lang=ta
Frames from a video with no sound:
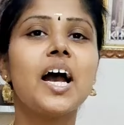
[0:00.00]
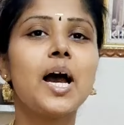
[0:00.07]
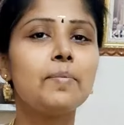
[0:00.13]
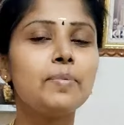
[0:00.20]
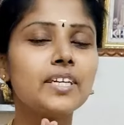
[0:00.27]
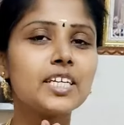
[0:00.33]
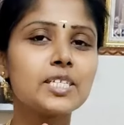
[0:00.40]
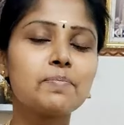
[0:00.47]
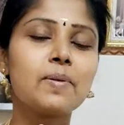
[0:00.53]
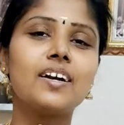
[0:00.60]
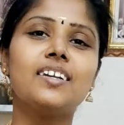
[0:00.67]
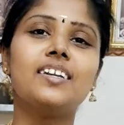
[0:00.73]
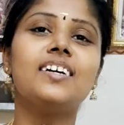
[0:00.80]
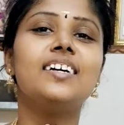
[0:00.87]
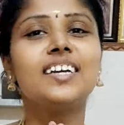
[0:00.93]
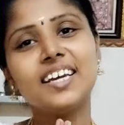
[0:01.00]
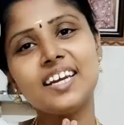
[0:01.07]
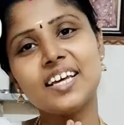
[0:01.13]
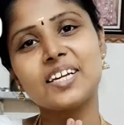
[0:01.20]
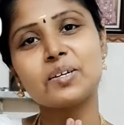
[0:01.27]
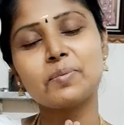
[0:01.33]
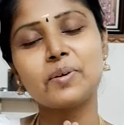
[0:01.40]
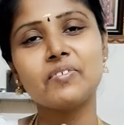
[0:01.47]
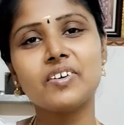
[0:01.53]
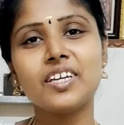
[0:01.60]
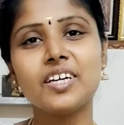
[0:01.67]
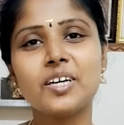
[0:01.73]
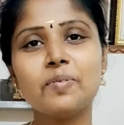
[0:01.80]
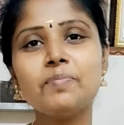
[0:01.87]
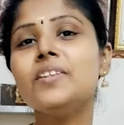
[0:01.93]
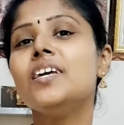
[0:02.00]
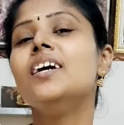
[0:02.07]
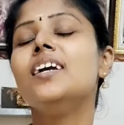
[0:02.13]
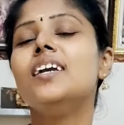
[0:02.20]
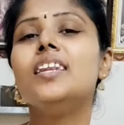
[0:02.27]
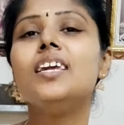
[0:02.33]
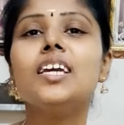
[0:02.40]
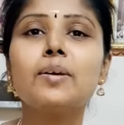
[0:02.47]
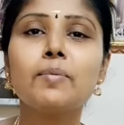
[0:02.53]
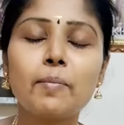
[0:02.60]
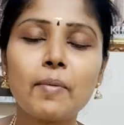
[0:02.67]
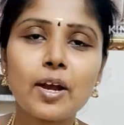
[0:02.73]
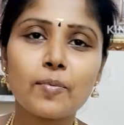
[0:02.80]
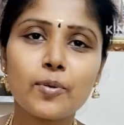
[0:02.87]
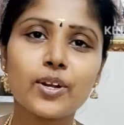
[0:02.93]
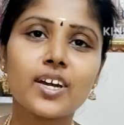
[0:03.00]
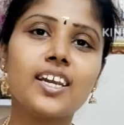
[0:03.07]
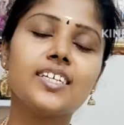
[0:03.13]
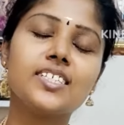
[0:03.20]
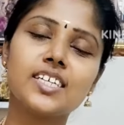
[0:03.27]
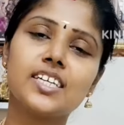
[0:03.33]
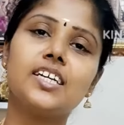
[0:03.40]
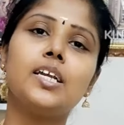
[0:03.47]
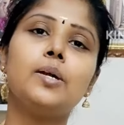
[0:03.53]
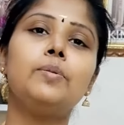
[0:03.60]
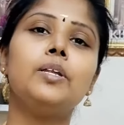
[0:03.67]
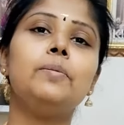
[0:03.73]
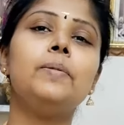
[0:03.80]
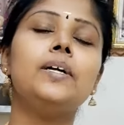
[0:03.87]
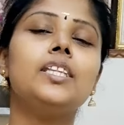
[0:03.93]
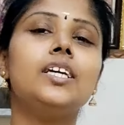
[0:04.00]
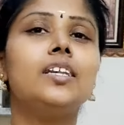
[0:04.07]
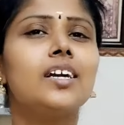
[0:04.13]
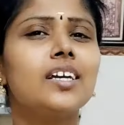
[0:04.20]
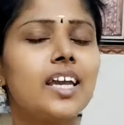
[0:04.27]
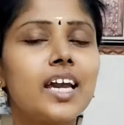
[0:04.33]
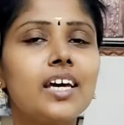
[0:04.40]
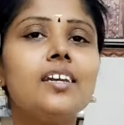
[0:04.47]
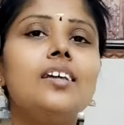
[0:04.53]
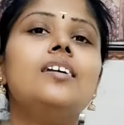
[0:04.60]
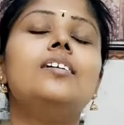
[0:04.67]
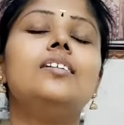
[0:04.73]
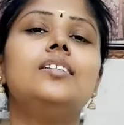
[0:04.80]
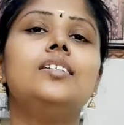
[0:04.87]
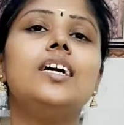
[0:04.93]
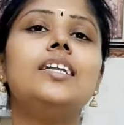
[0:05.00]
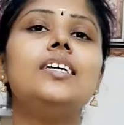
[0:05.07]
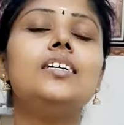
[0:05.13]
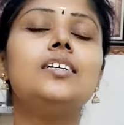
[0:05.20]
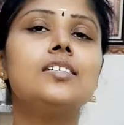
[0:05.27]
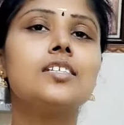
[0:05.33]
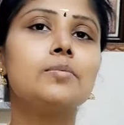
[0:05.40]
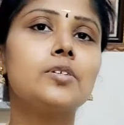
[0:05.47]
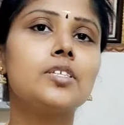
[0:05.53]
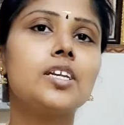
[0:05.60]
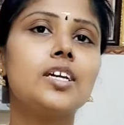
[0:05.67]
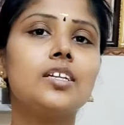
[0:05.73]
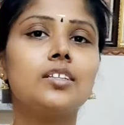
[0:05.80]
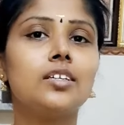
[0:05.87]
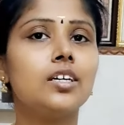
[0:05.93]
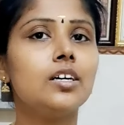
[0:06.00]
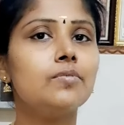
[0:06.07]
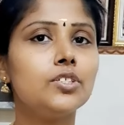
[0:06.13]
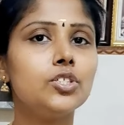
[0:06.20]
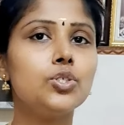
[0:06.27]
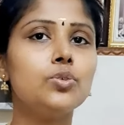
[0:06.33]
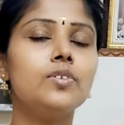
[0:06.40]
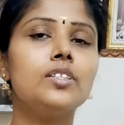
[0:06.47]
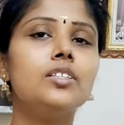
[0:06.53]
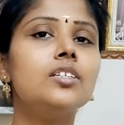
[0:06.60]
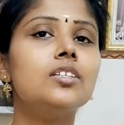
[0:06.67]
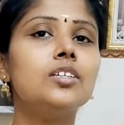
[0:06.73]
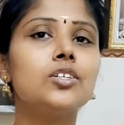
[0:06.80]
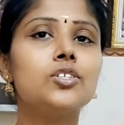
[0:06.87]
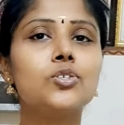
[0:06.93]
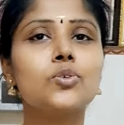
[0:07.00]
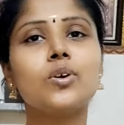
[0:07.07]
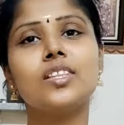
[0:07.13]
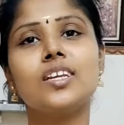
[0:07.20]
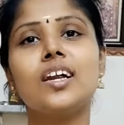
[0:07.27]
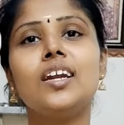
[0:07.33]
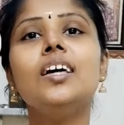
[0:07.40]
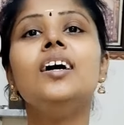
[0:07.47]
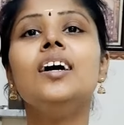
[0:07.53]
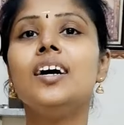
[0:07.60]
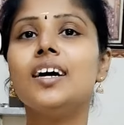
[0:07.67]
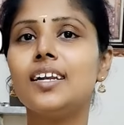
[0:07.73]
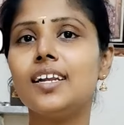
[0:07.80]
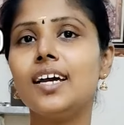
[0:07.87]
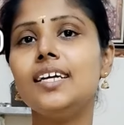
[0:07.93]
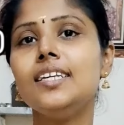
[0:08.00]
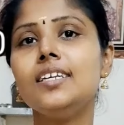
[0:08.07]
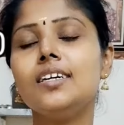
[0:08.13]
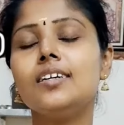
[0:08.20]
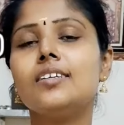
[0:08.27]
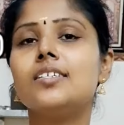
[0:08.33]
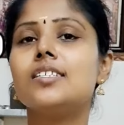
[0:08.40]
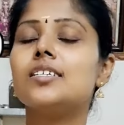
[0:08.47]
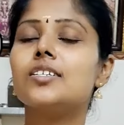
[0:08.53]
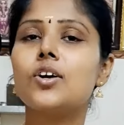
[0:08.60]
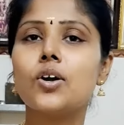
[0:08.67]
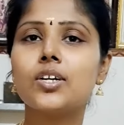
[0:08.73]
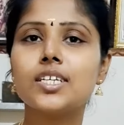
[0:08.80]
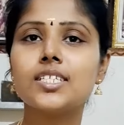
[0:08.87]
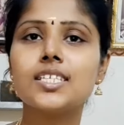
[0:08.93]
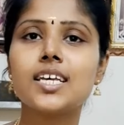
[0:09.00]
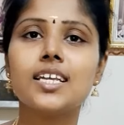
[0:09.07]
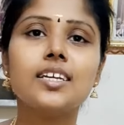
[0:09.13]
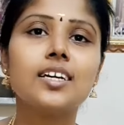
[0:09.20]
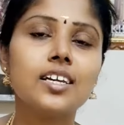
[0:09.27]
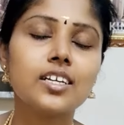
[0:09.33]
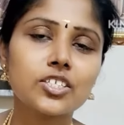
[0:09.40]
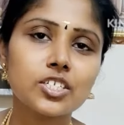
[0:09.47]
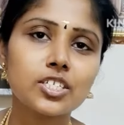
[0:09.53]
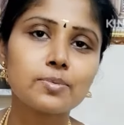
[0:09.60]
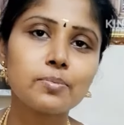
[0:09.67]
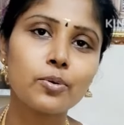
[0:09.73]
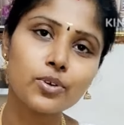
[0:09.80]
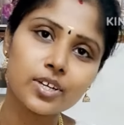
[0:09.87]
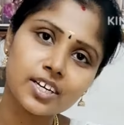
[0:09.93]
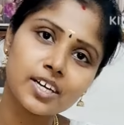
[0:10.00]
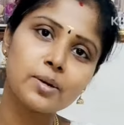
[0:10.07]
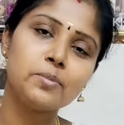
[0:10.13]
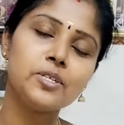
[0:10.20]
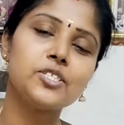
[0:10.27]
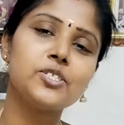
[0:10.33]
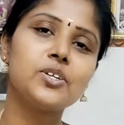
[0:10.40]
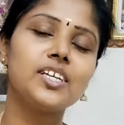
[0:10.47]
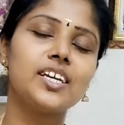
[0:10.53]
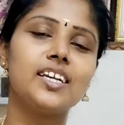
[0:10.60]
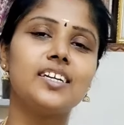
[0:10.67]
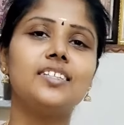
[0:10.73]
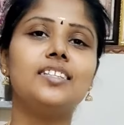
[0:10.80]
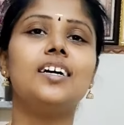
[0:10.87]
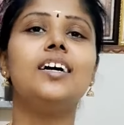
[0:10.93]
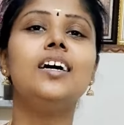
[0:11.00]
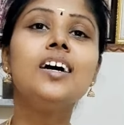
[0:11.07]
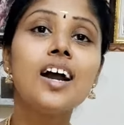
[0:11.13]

ஹாப்பி டெக்ஸ் பார்க்குற எல்லாருக்குமே வணக்கம் இன்றைக்கி நம்ம பார்க்க போகிற கலெக்ஷன் என்ன அப்படின்னு பார்த்தீங்கன்னா கேரளாவில் வந்து நிறைய கஸ்டமர்ஸ் கேட்டிருந்தாங்க விஷு வந்துட்டுருக்கு ஸோ அதனால் லைட் கலர்ஸ் அண்ட் காட்டன் சாரி கலெக்ஷன்ஸ் போடுங்க அப்படின்னு சொல்லி கேட்டிருந்தாங்க